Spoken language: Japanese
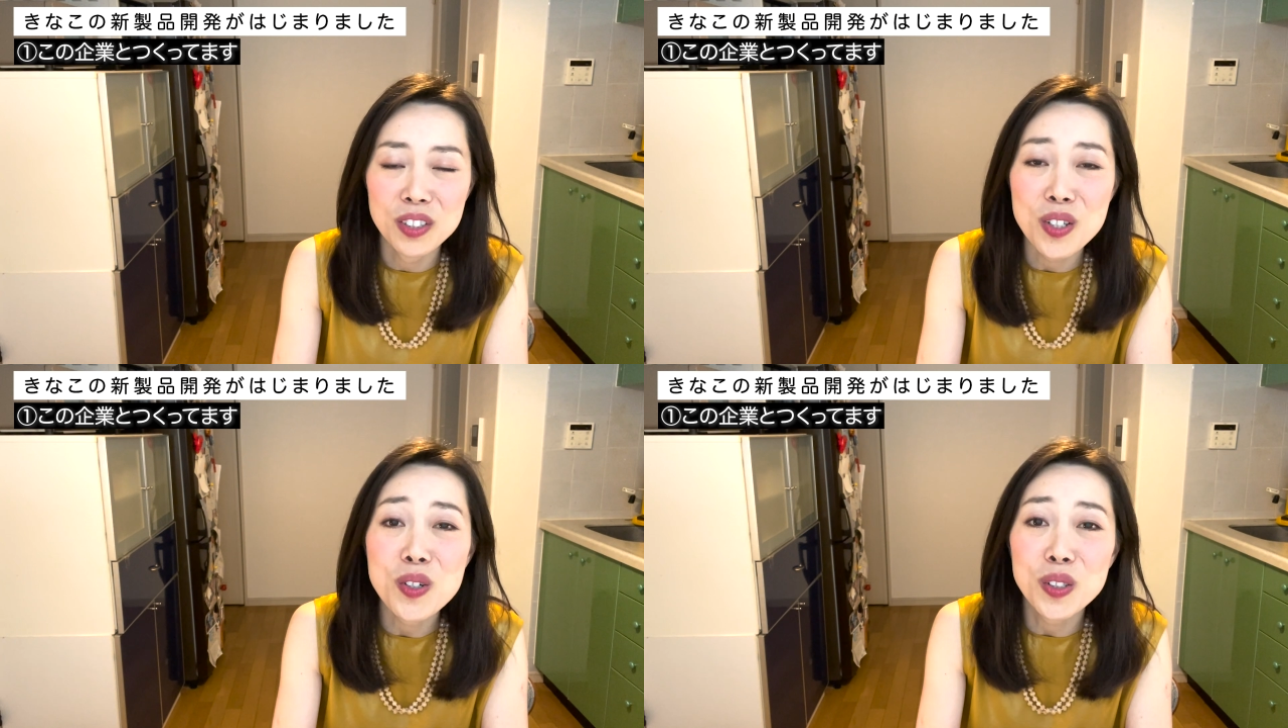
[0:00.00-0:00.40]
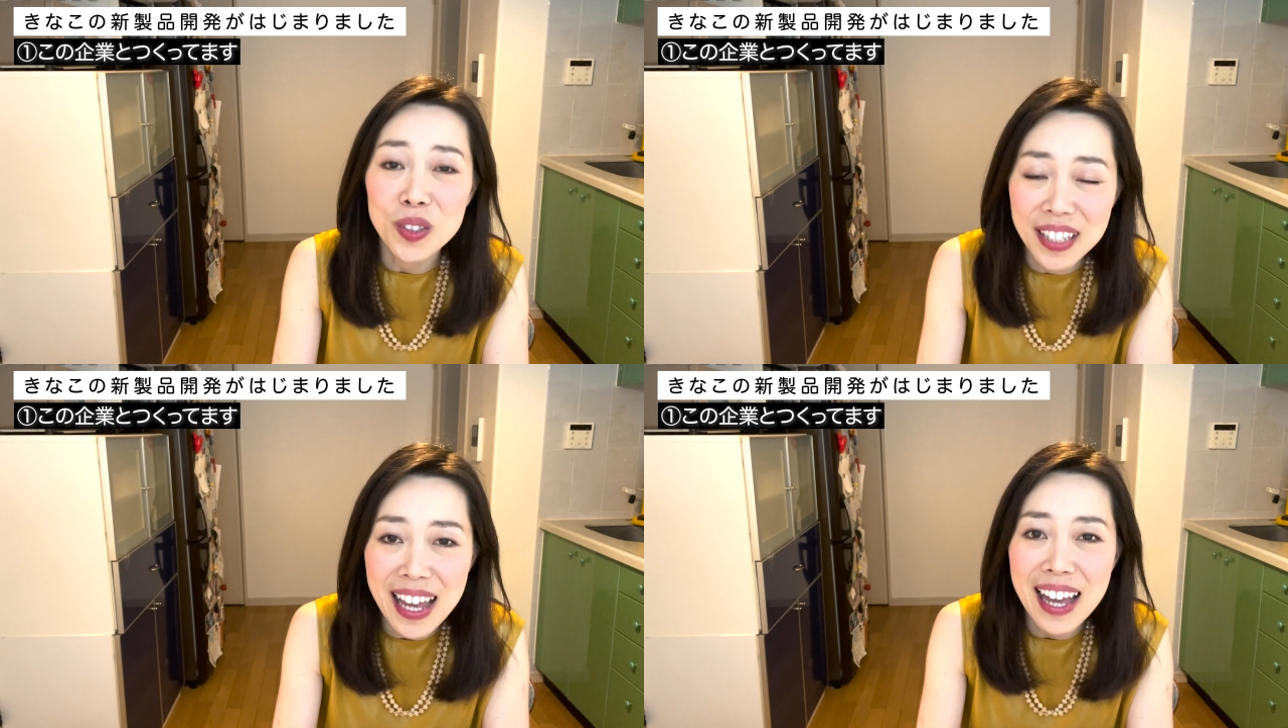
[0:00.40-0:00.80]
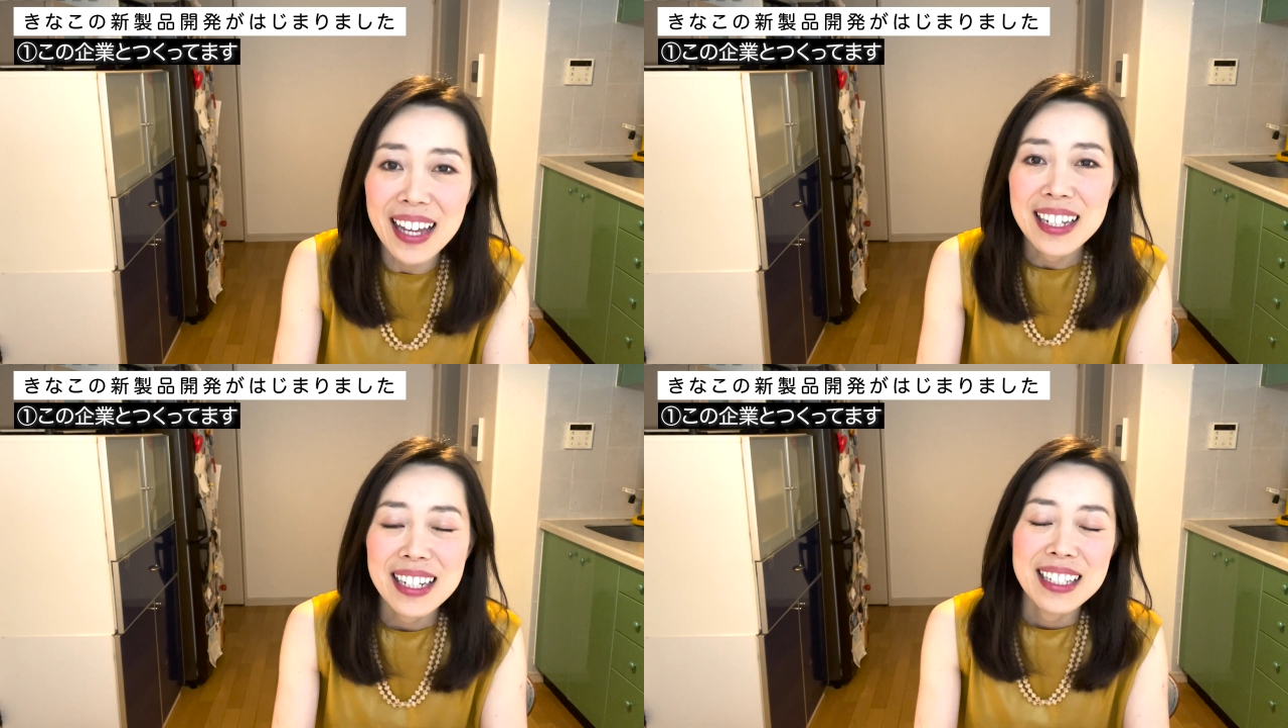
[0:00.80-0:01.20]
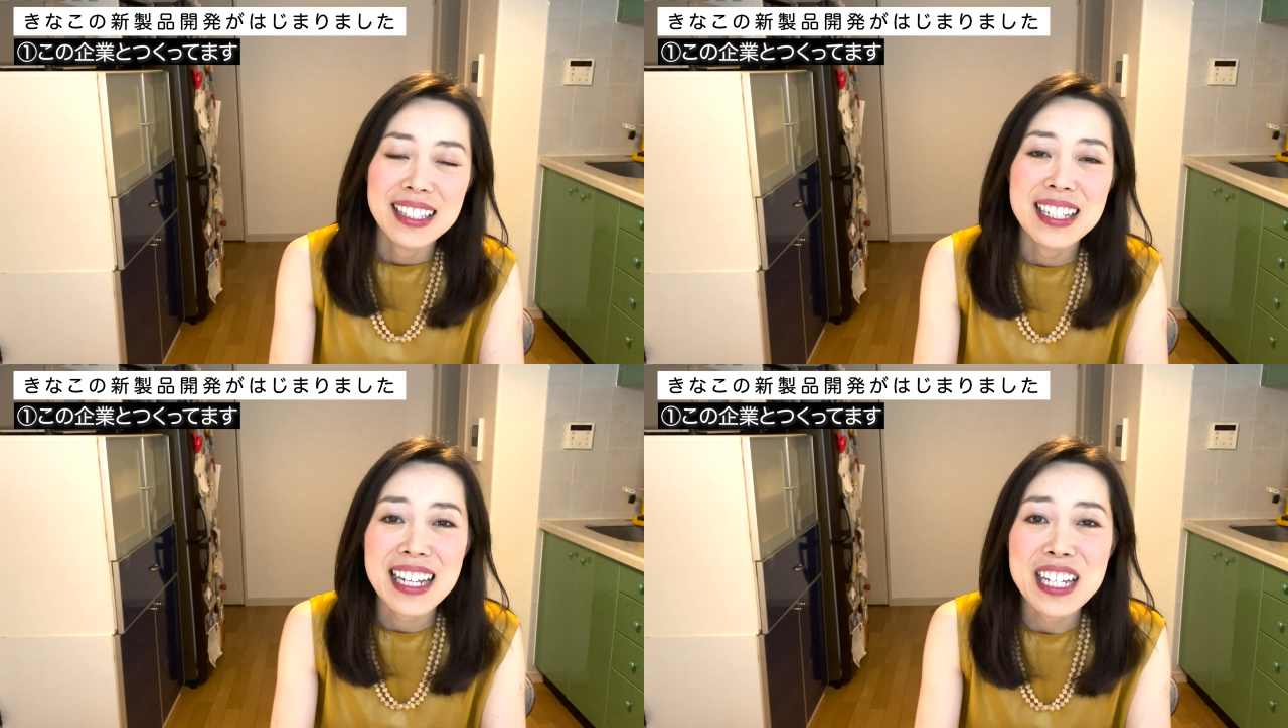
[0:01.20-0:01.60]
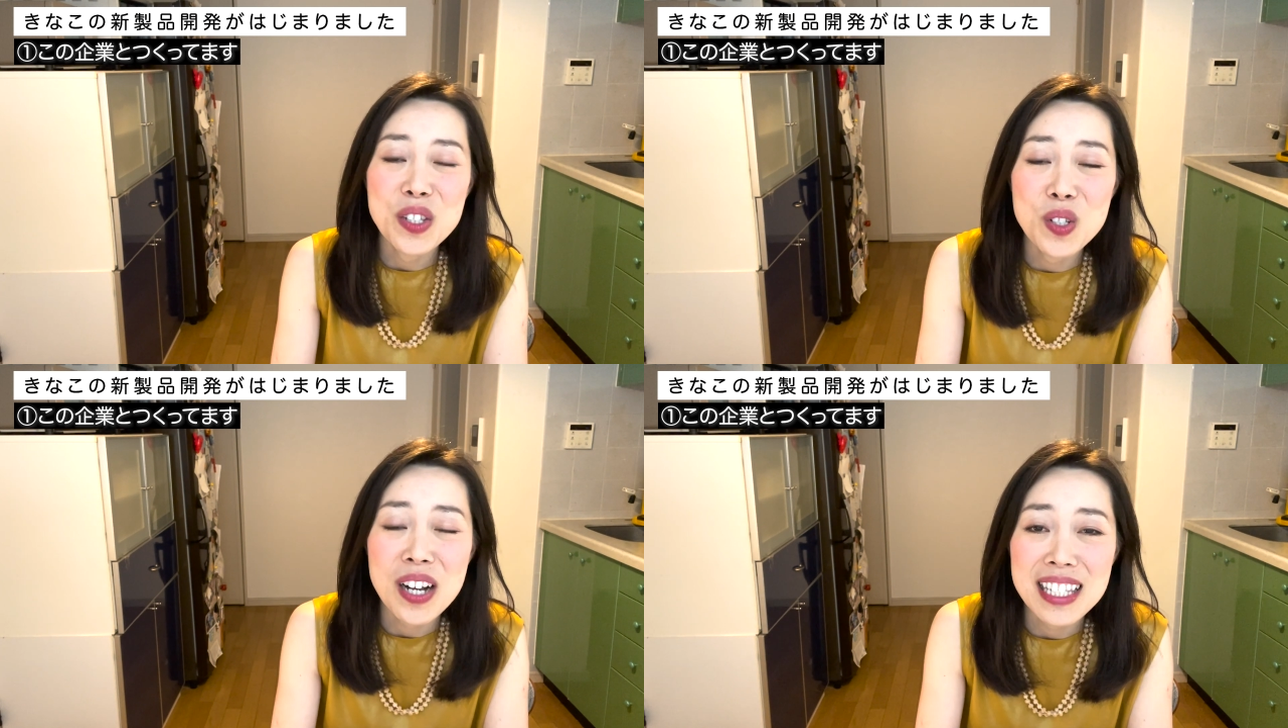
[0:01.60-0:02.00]
うということで
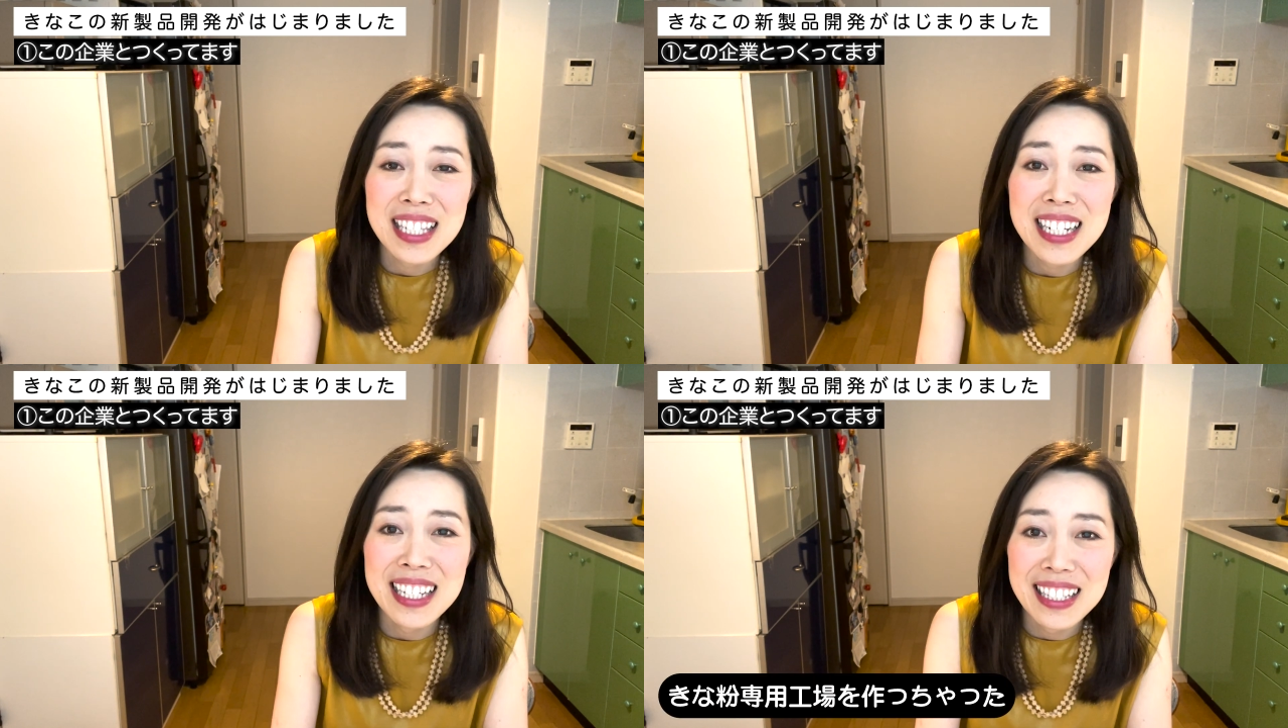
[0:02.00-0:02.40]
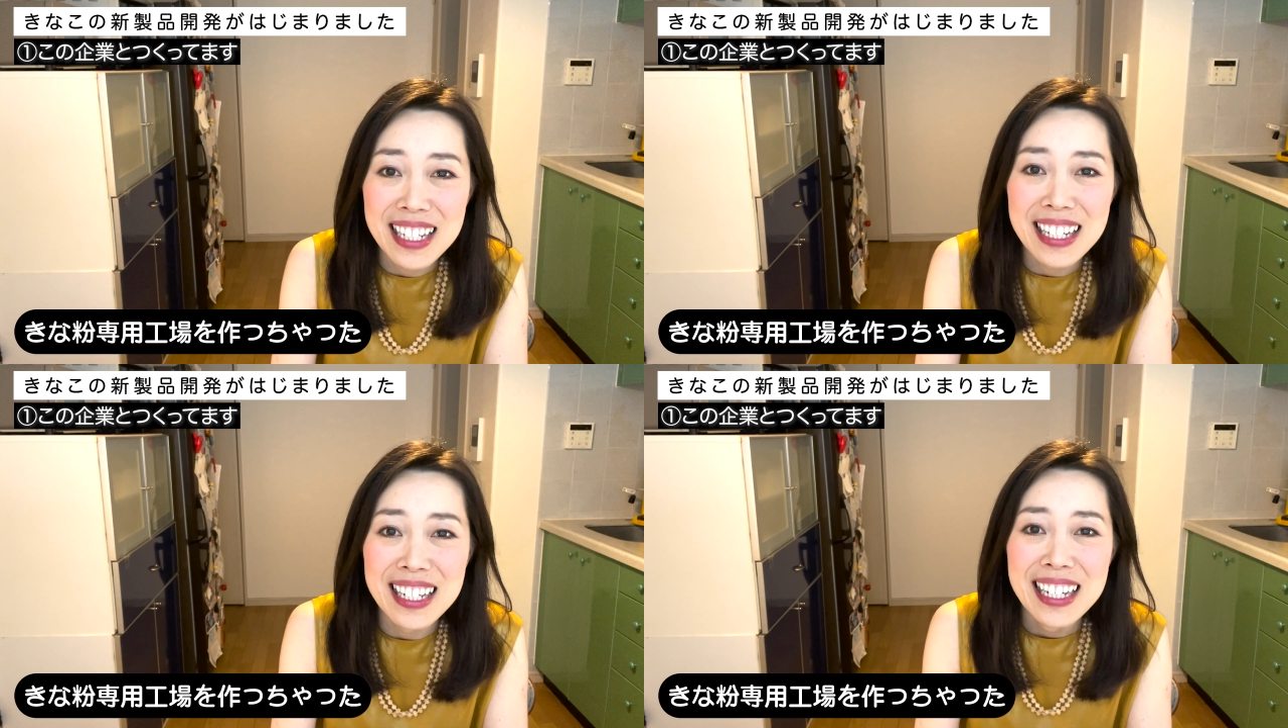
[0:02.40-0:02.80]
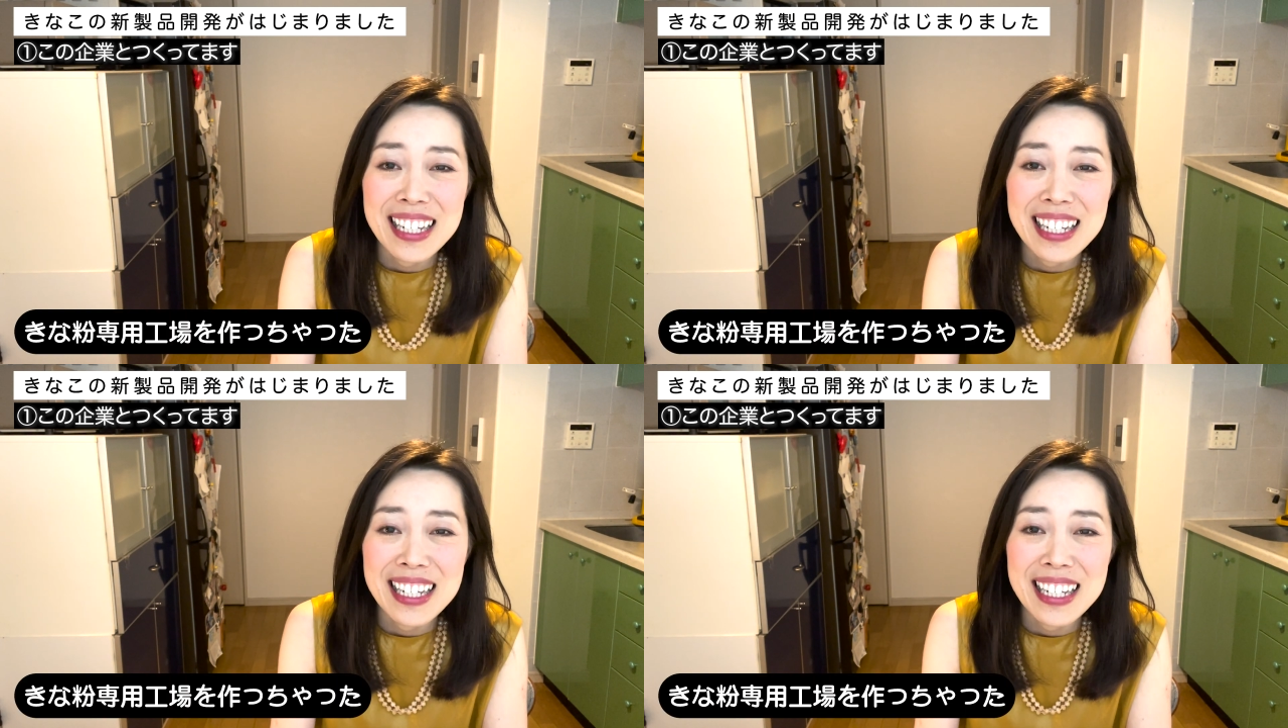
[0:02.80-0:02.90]
2018年に